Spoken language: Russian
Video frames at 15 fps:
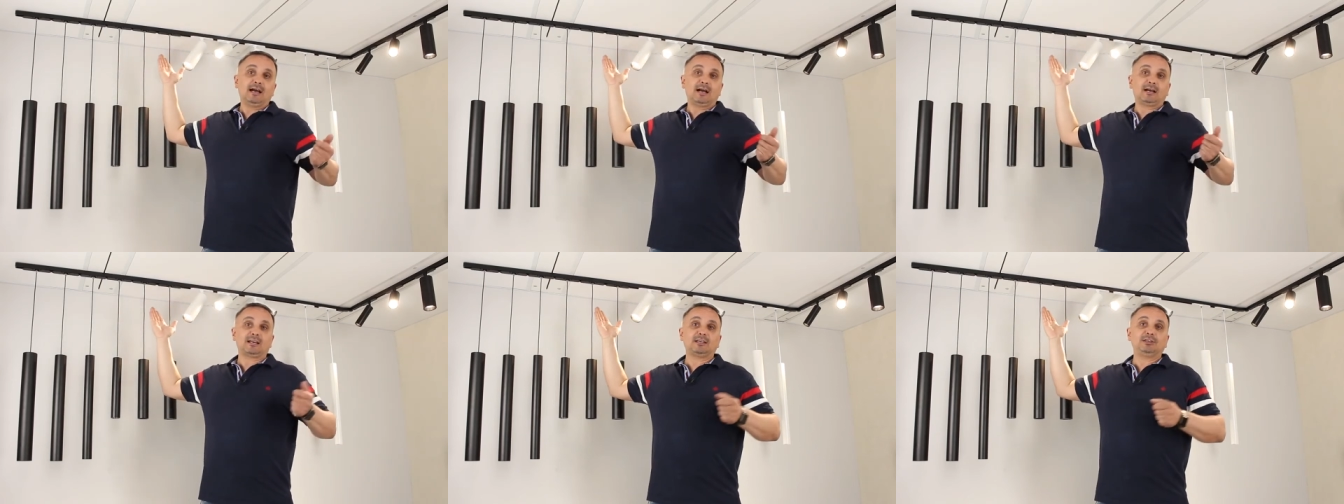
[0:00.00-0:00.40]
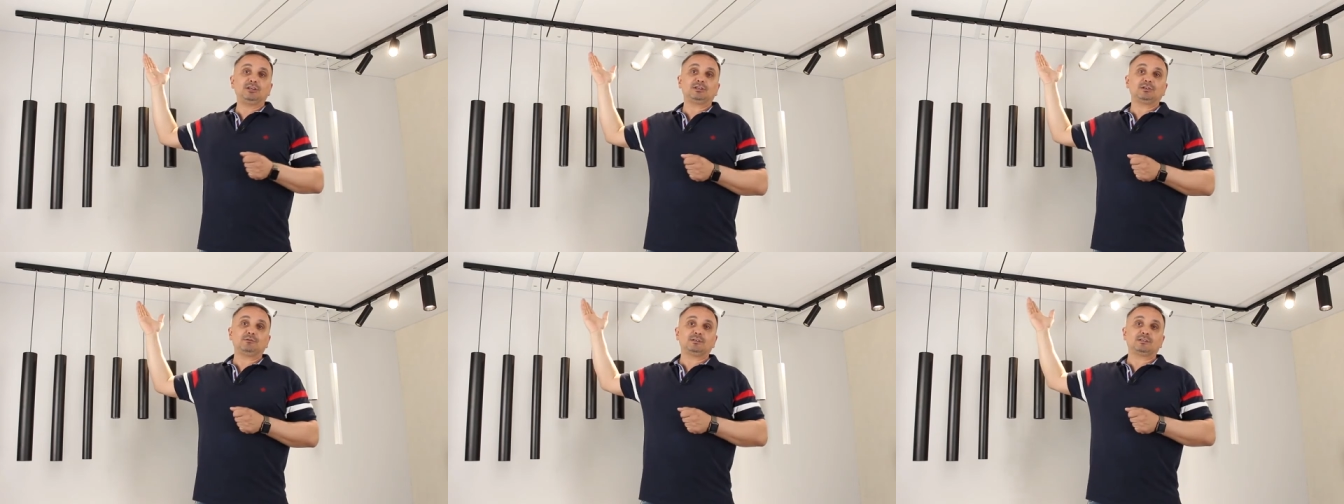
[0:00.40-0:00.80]

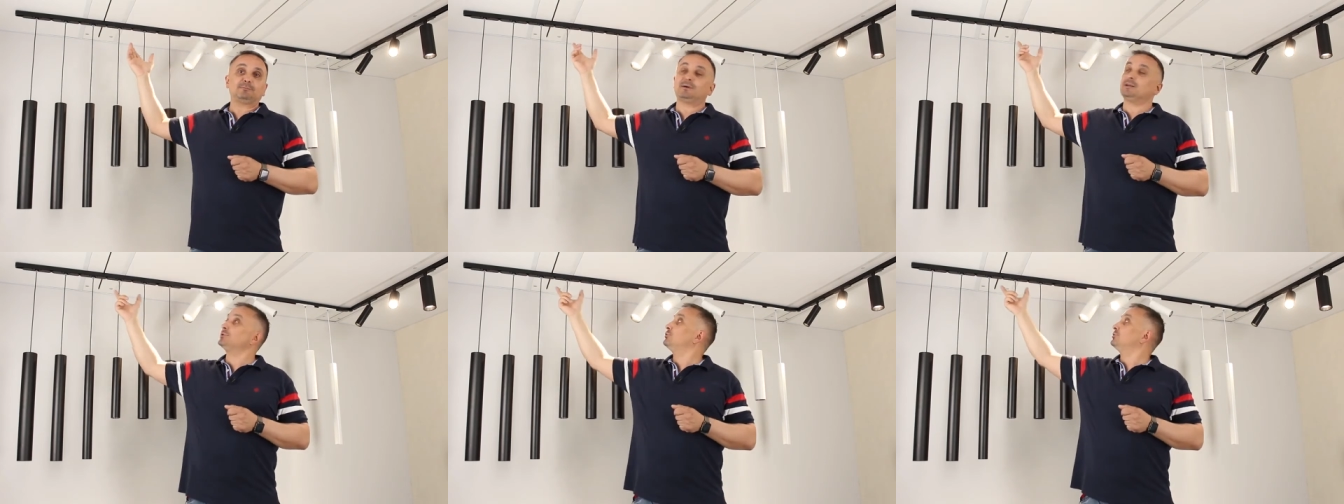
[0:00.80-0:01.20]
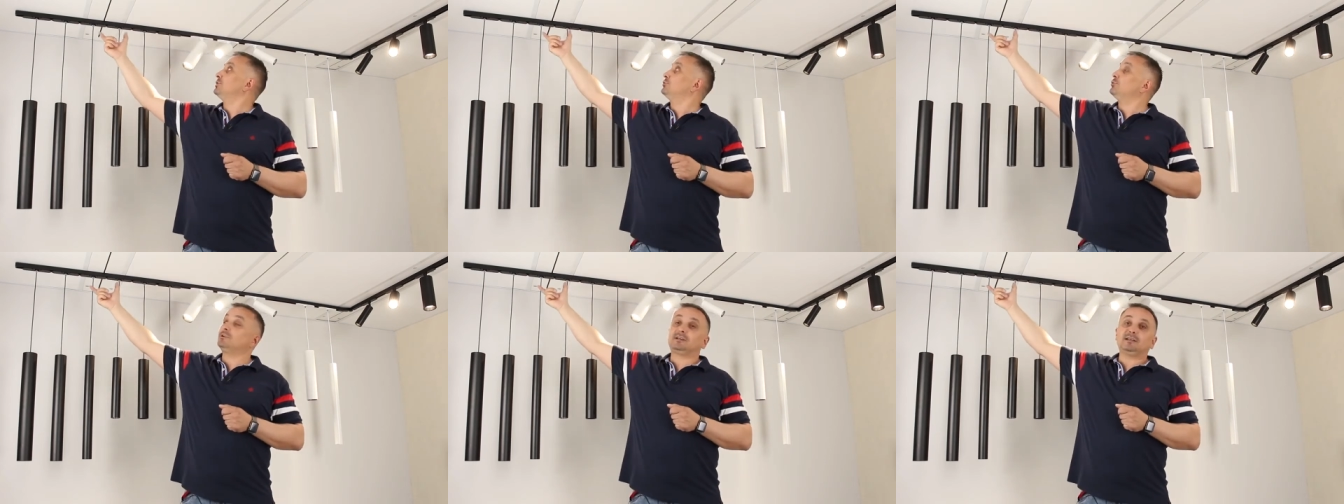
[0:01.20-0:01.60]
ограничивается по
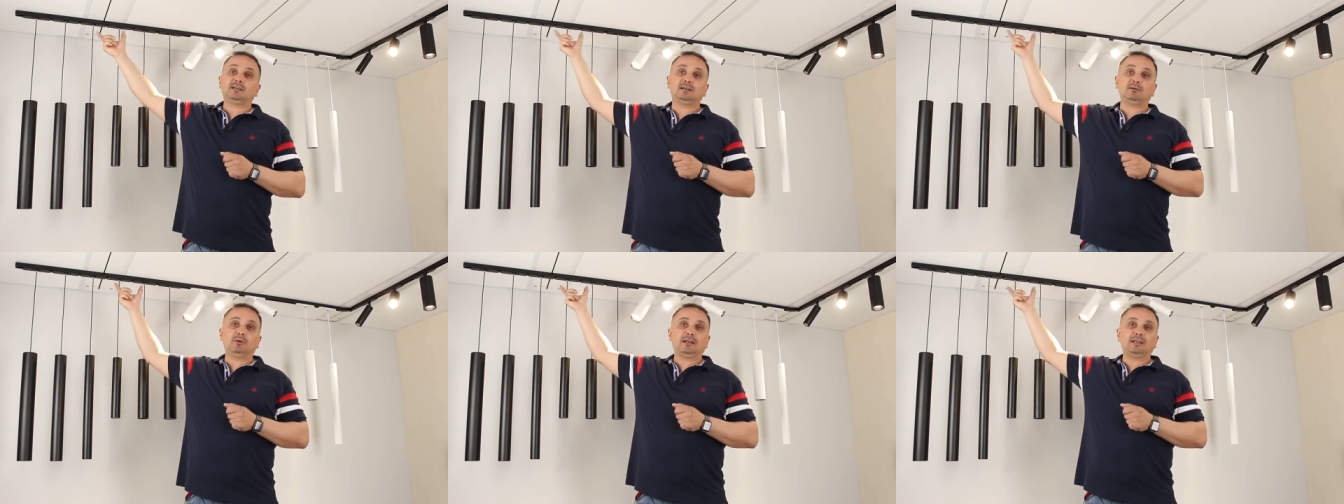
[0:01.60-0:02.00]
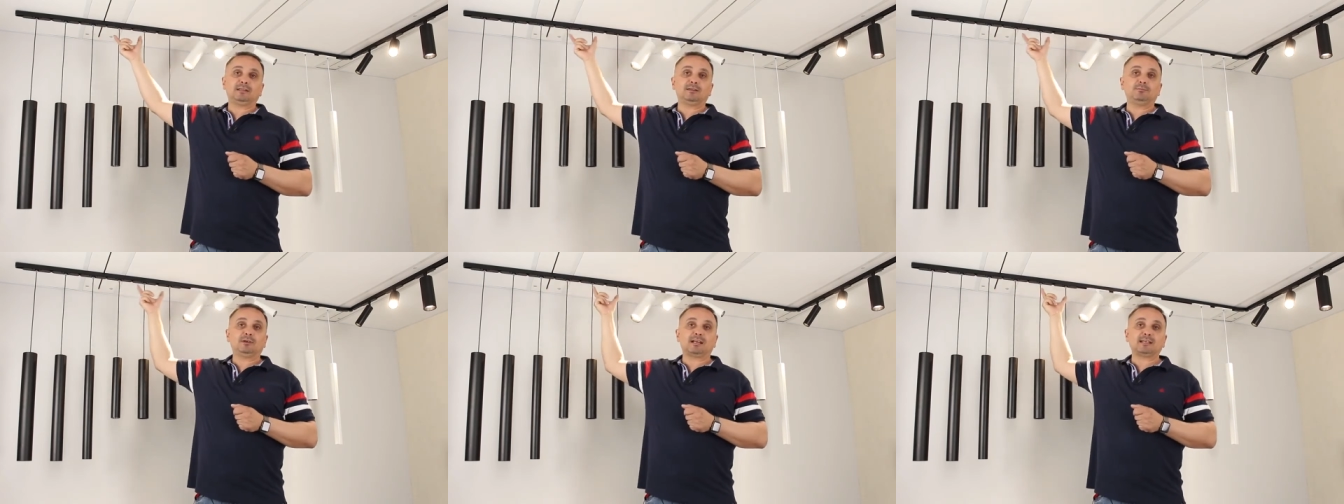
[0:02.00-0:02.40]
сути только их
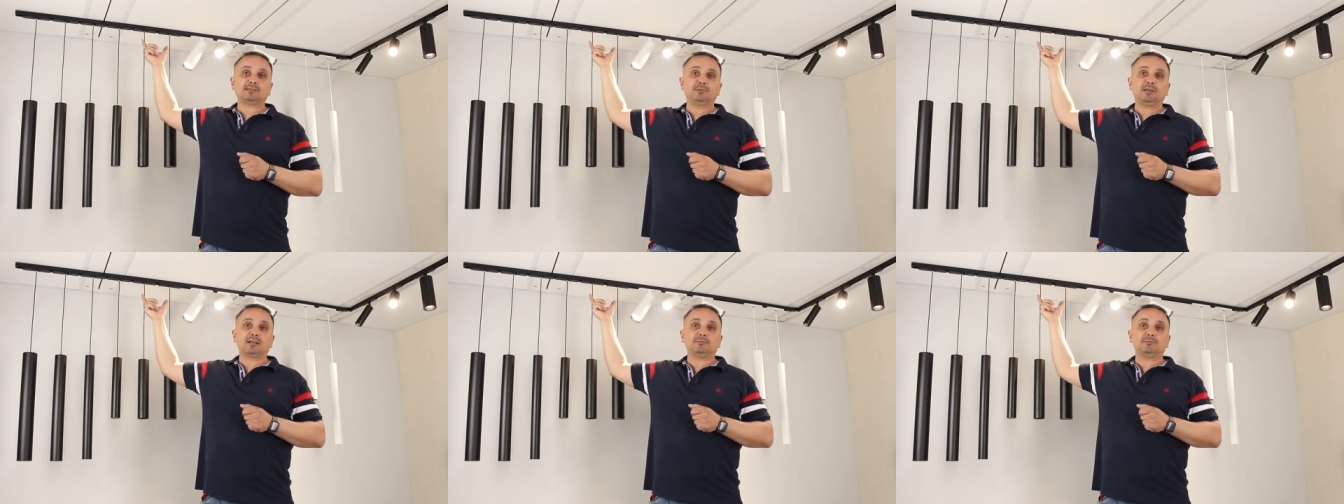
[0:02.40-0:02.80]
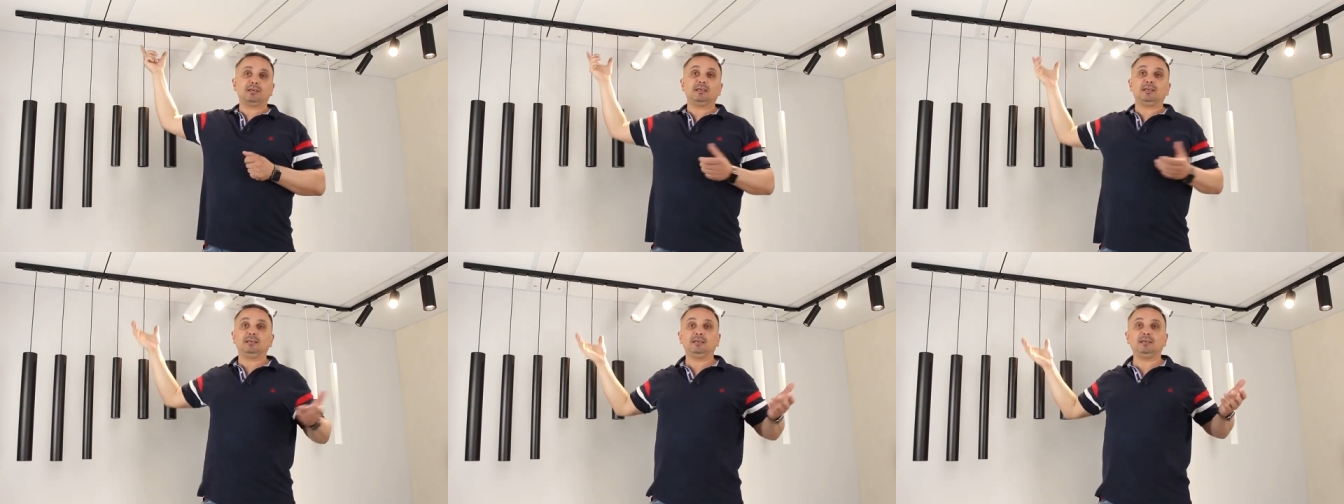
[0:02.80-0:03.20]
габаритными
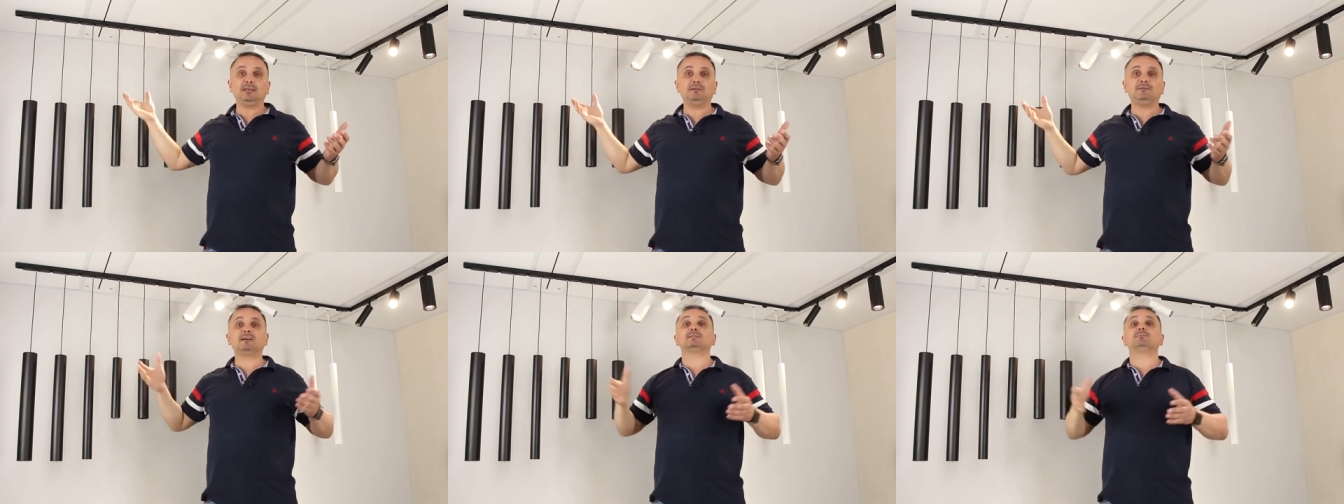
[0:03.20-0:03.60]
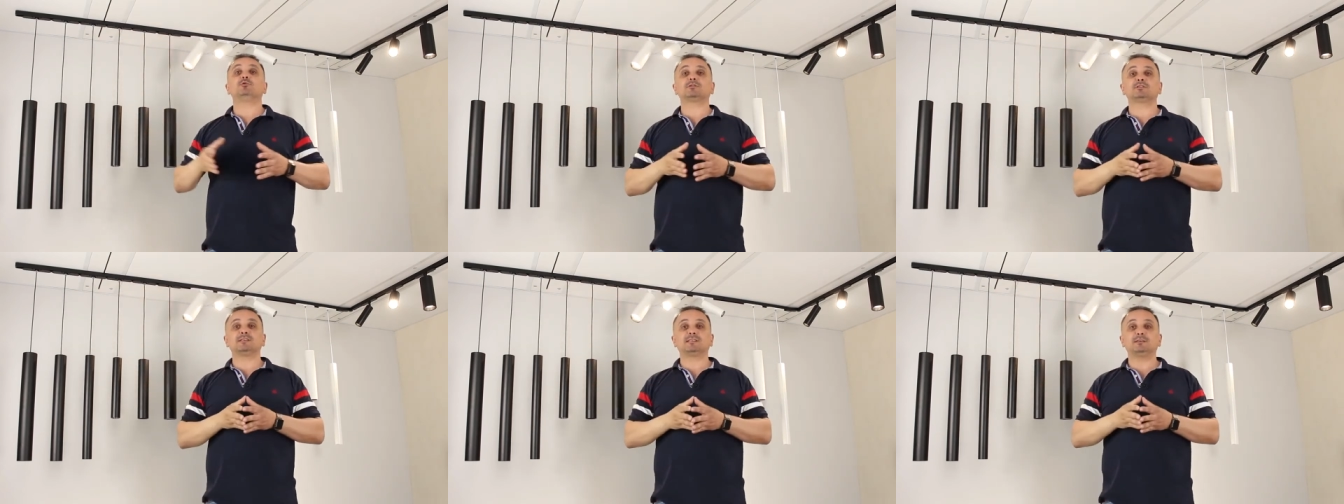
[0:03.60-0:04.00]
размерами и
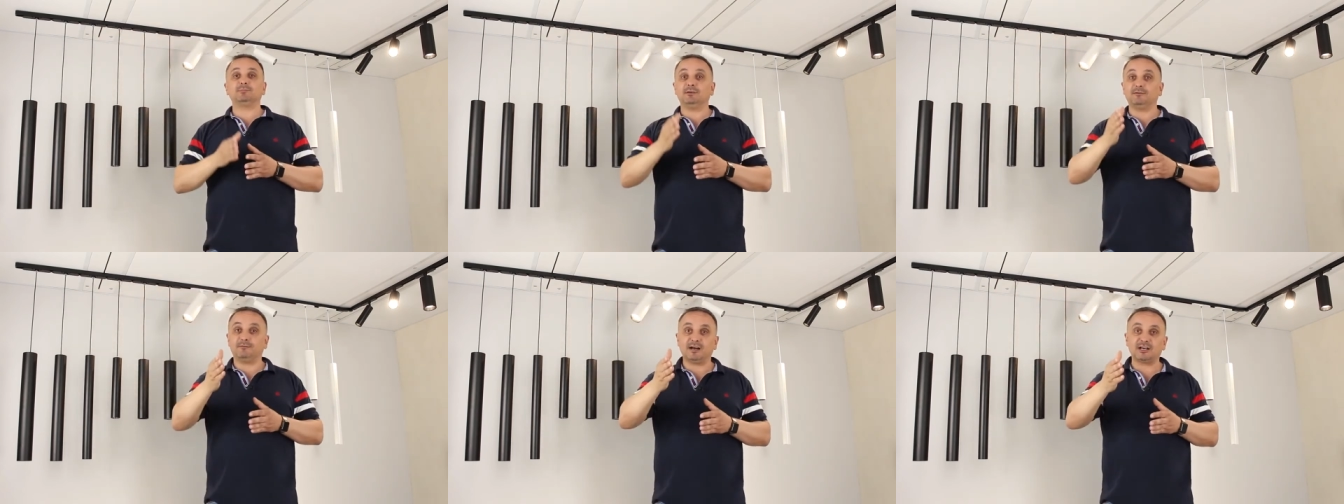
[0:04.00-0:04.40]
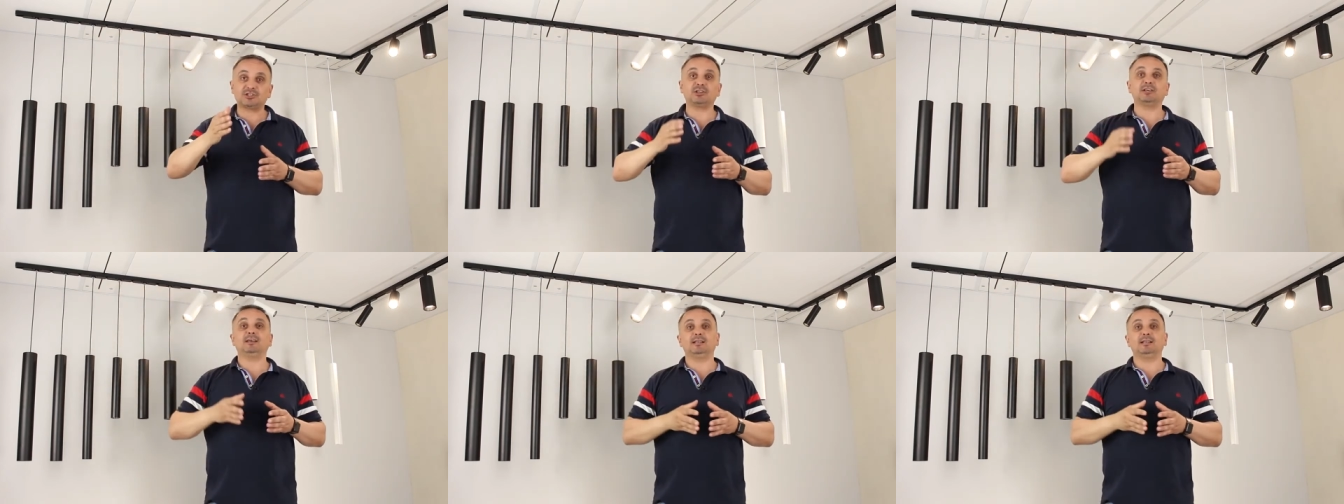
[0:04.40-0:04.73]
возможностями вашей